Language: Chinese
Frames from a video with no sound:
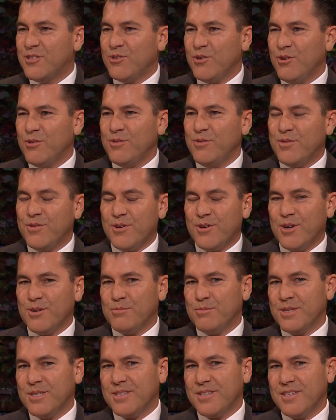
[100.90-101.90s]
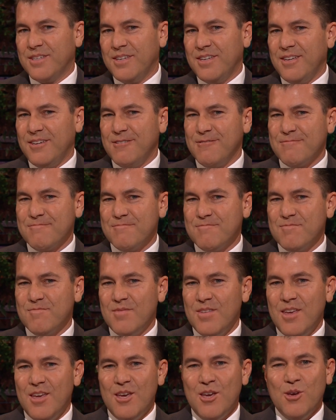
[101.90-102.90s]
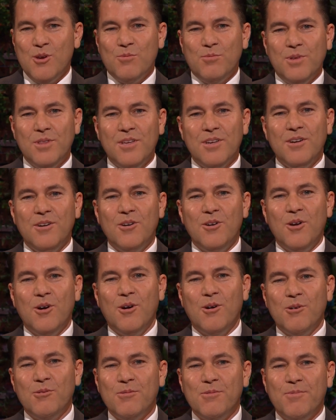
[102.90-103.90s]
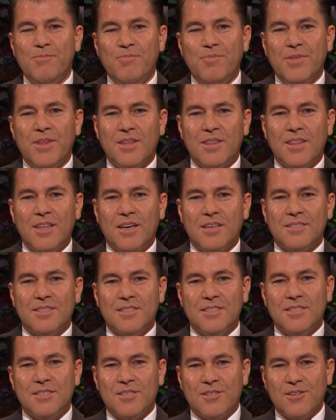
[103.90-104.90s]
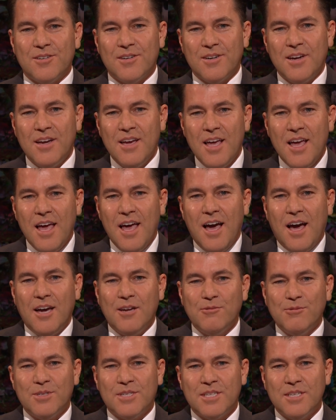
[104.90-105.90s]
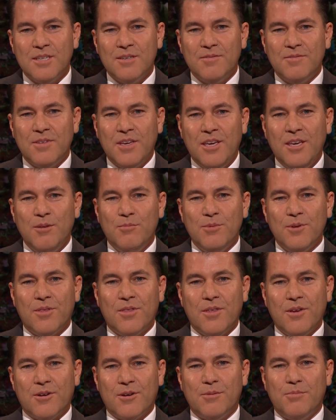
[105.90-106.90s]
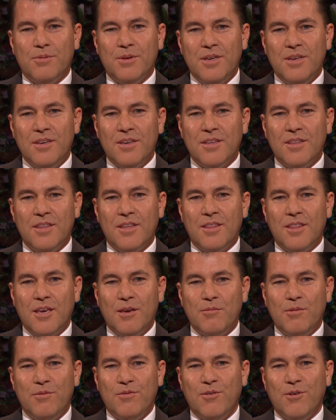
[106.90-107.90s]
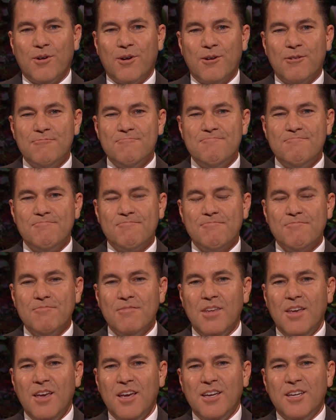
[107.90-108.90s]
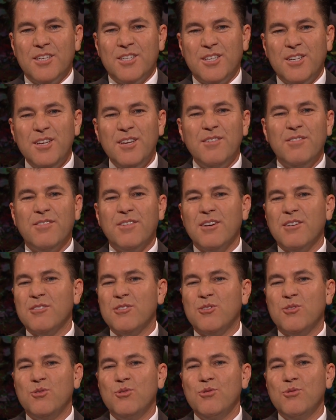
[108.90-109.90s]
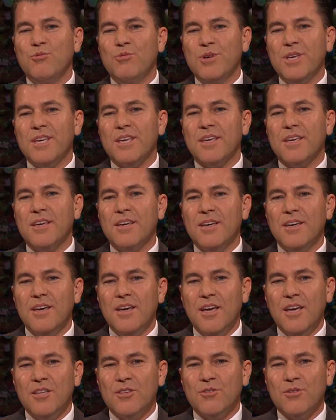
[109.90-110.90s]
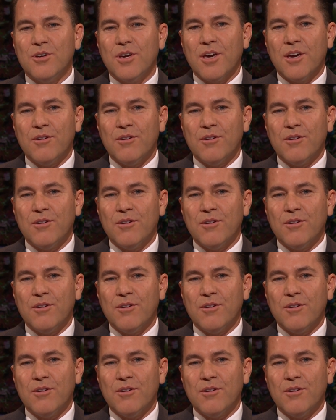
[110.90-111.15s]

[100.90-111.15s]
我们的拜访以此定调。我们并不知道这位姐妹前一天才接受过化疗，她感到虚弱。